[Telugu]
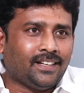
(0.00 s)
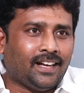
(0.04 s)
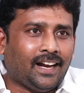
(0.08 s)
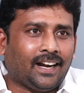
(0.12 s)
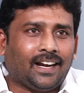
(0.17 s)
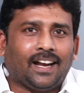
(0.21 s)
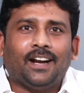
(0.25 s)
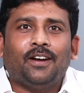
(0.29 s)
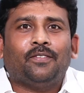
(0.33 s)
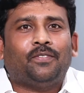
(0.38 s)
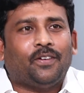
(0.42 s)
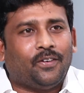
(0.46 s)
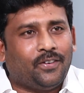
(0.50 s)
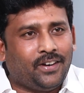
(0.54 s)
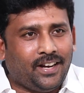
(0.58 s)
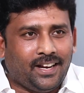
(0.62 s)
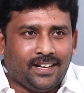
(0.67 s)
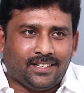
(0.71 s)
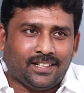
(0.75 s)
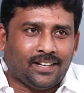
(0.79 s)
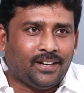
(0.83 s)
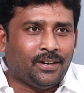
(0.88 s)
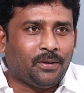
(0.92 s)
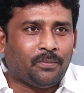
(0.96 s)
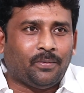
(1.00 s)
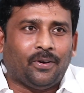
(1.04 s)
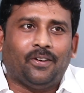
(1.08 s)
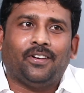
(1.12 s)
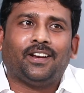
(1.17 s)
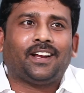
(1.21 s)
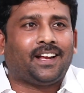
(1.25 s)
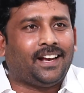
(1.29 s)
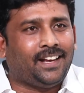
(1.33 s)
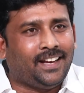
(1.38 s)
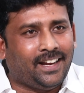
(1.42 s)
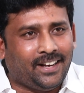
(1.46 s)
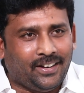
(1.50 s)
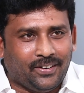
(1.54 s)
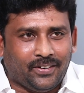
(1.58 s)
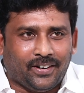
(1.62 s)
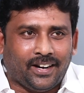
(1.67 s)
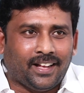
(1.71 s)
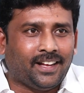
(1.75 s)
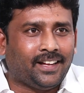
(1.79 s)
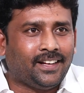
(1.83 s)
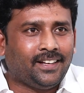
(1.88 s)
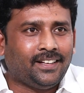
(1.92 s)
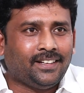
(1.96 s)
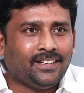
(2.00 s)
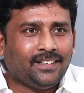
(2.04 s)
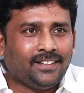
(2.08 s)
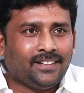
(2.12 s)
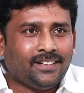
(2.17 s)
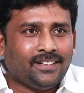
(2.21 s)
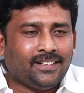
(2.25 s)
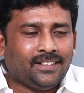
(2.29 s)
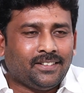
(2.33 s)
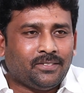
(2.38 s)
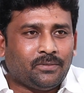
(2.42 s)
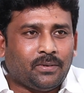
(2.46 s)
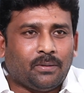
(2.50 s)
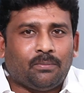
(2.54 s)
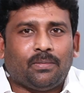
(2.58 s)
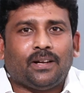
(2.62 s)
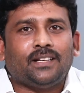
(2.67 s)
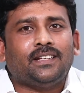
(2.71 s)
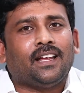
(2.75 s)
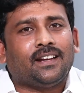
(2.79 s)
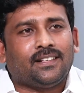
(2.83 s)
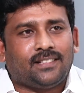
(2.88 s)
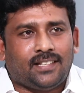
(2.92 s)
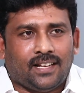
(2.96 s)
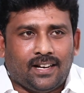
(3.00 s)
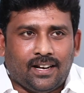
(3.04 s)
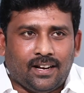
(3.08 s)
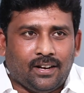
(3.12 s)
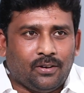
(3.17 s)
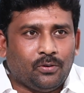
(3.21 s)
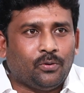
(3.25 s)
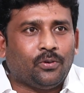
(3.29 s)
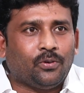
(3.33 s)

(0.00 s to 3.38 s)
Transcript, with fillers: అట్లాంటి ఫౌండేషన్లో పవన్ కళ్యాణ్ కూడా జనసేన